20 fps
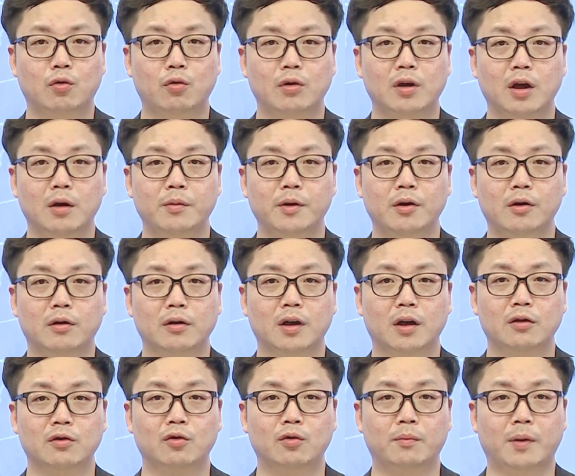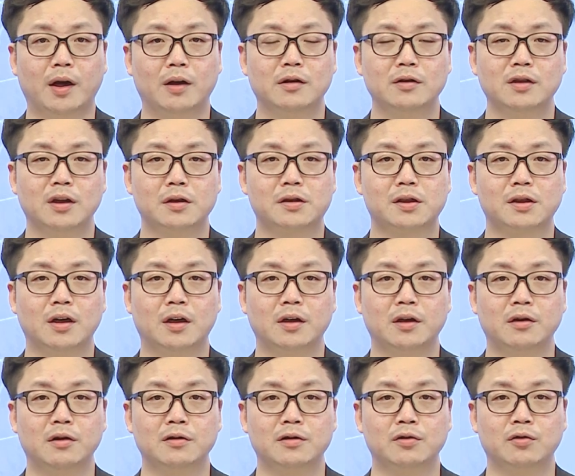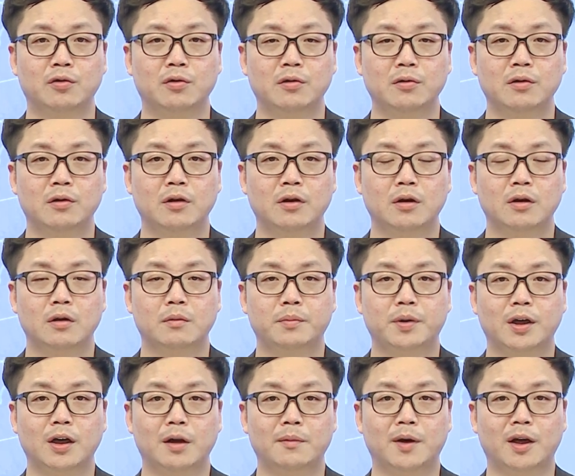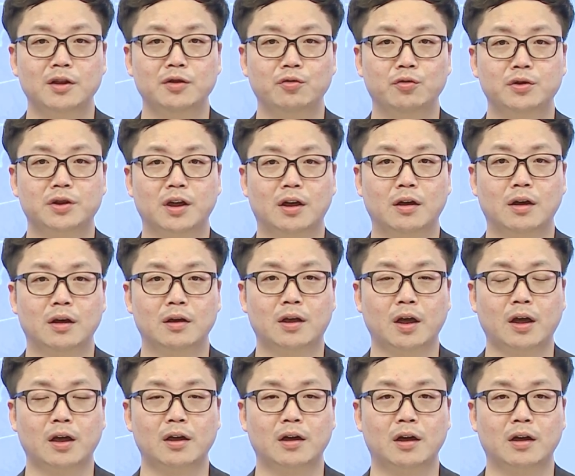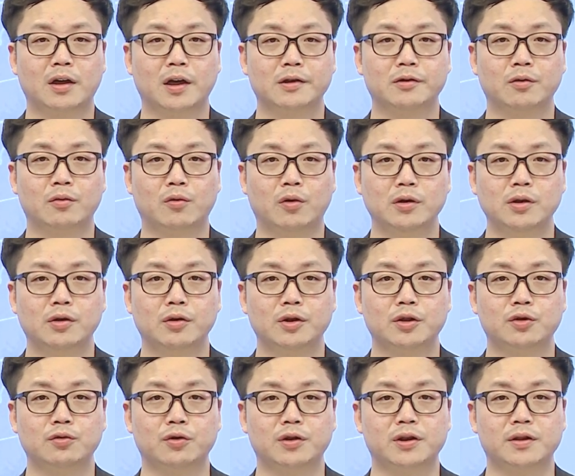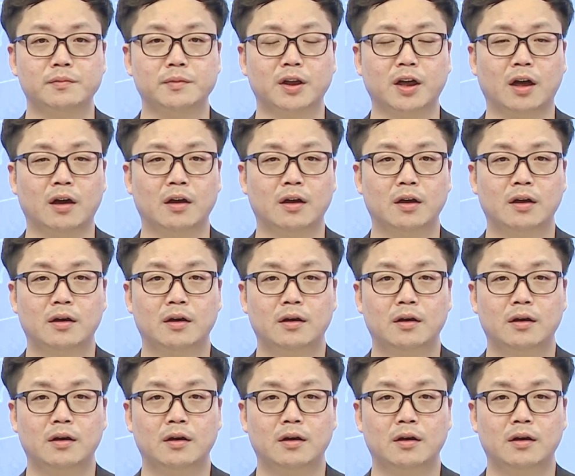고기압의 영향으로 맑은 날씨가 이어지고 비가 많이 오지 않아 대기가 계속 건조해지고 있습니다.